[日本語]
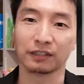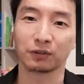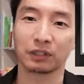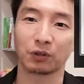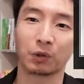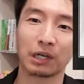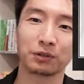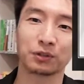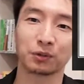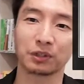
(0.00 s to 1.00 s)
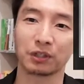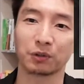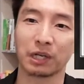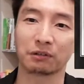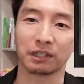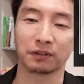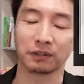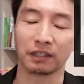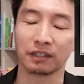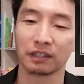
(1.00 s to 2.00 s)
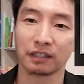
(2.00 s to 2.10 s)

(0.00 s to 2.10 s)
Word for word: そういった他の仕事っていろいろあるわけですね。